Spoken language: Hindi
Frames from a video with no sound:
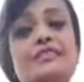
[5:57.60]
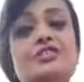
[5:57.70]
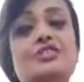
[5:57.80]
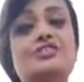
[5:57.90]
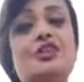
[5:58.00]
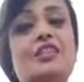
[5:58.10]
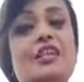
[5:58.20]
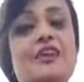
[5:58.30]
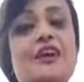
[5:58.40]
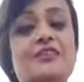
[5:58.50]
ऐसी शिक्षा
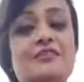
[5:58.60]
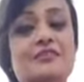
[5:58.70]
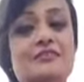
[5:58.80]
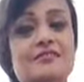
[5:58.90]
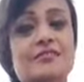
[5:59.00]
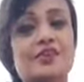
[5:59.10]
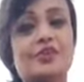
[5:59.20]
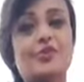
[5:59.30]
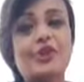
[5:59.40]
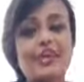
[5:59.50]
देता
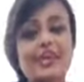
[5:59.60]
कोई